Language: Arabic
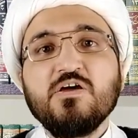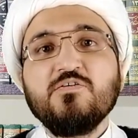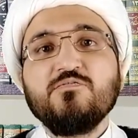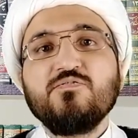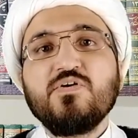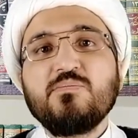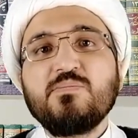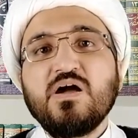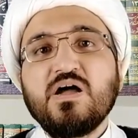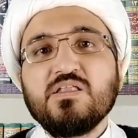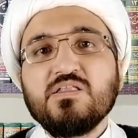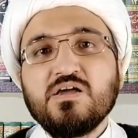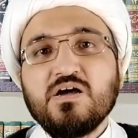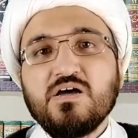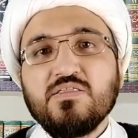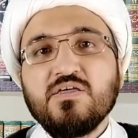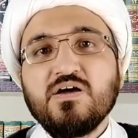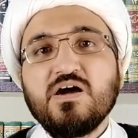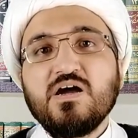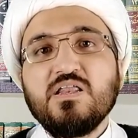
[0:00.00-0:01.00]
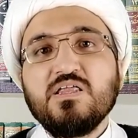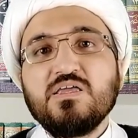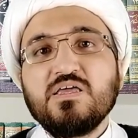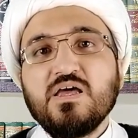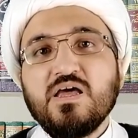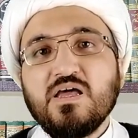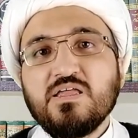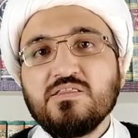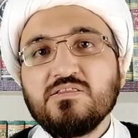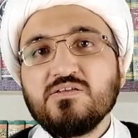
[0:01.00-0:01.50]
فمعنى ذلك
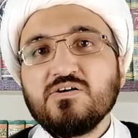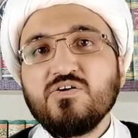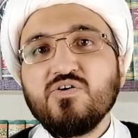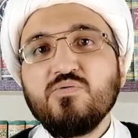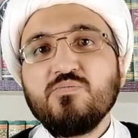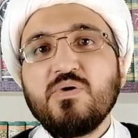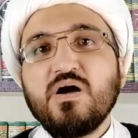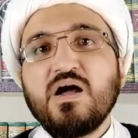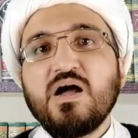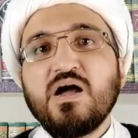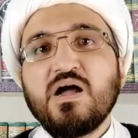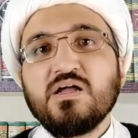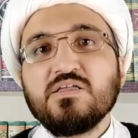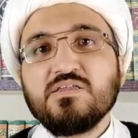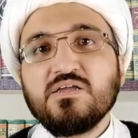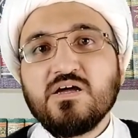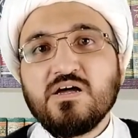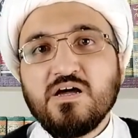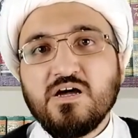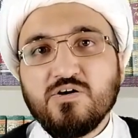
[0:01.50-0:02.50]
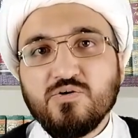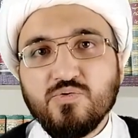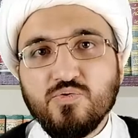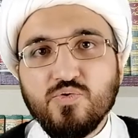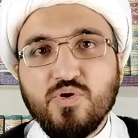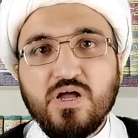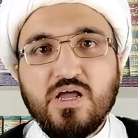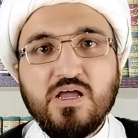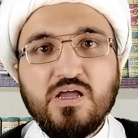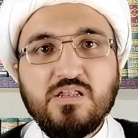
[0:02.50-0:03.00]
أنهم
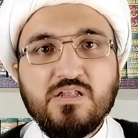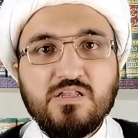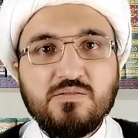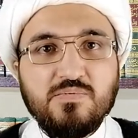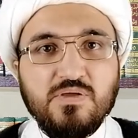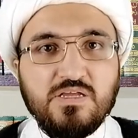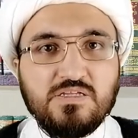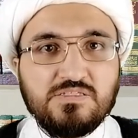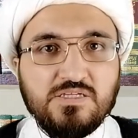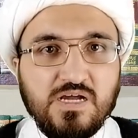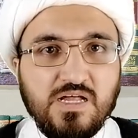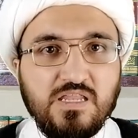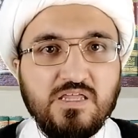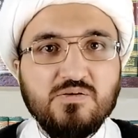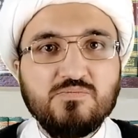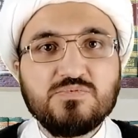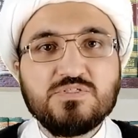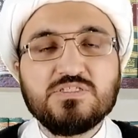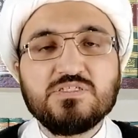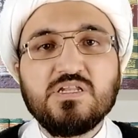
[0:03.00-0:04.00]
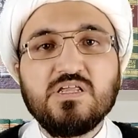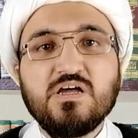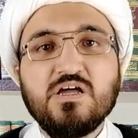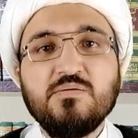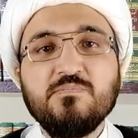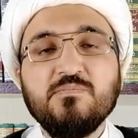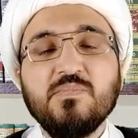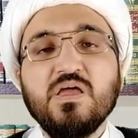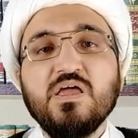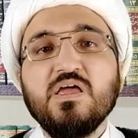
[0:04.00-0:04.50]
أعداء أهل البيت عليهم
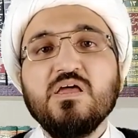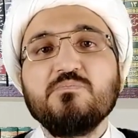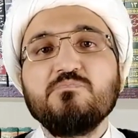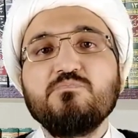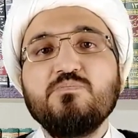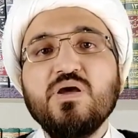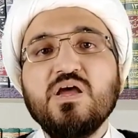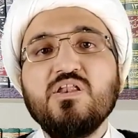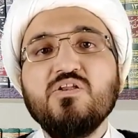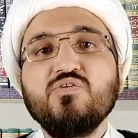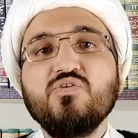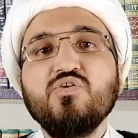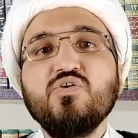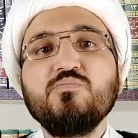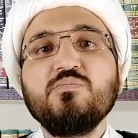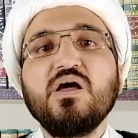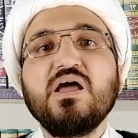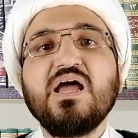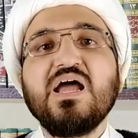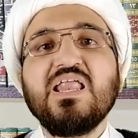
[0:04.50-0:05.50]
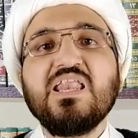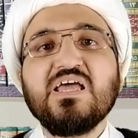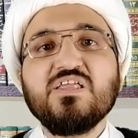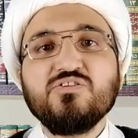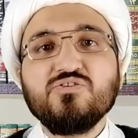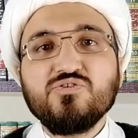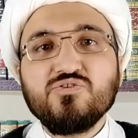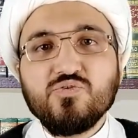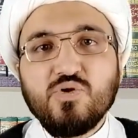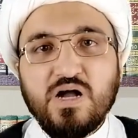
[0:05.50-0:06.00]
السلام بل هم
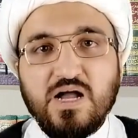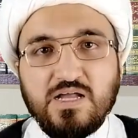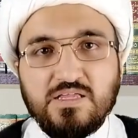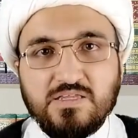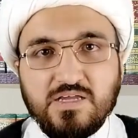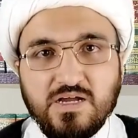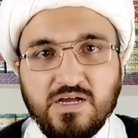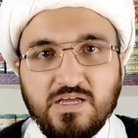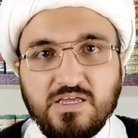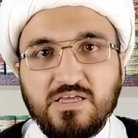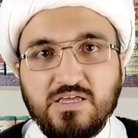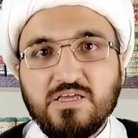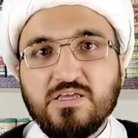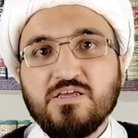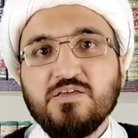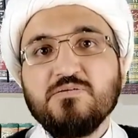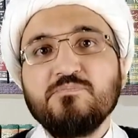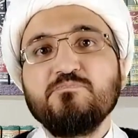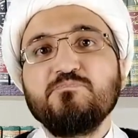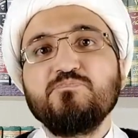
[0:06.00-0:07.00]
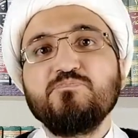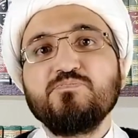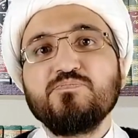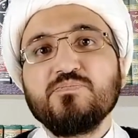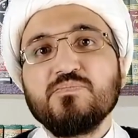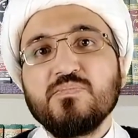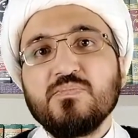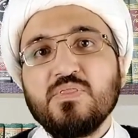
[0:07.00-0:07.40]
ألد أعدائهم